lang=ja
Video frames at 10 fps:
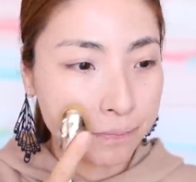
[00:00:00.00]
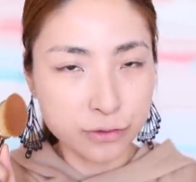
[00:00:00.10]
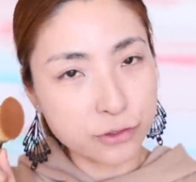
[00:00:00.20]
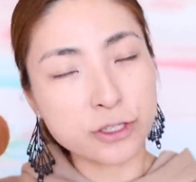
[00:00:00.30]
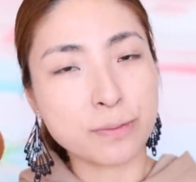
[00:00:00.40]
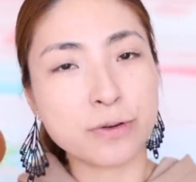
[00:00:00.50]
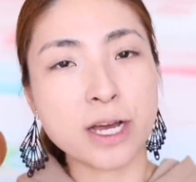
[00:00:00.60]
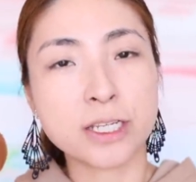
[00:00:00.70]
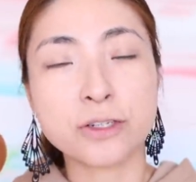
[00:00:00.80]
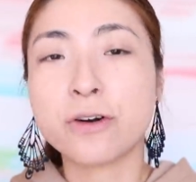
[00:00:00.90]
普通に
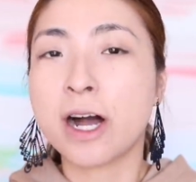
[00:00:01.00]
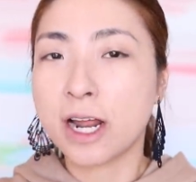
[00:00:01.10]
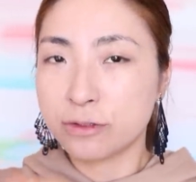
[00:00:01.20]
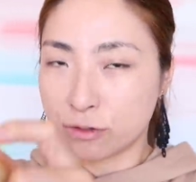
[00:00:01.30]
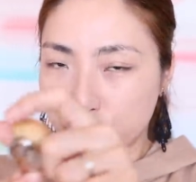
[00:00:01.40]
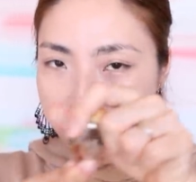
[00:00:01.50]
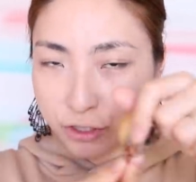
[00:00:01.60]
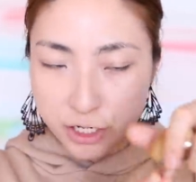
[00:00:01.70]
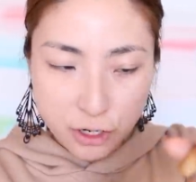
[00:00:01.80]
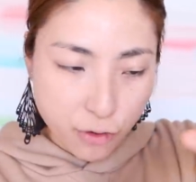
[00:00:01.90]
ブラシを洗うのと一
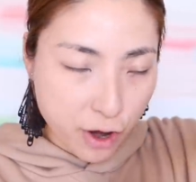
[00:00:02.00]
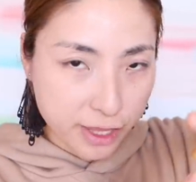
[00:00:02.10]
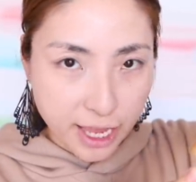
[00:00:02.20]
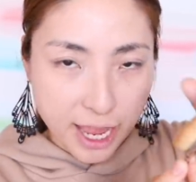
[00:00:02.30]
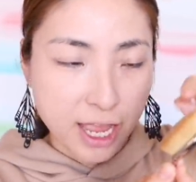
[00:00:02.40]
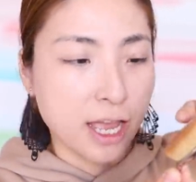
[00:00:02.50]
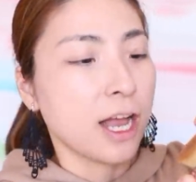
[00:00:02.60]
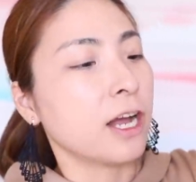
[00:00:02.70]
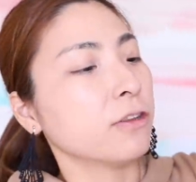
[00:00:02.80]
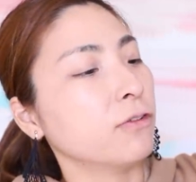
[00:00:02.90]
緒にこうやって
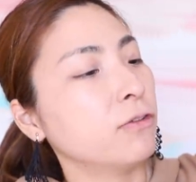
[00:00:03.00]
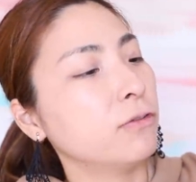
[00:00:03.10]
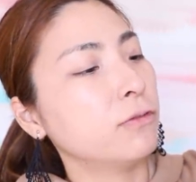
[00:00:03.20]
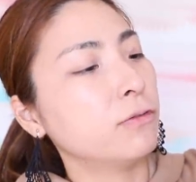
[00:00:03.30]
あの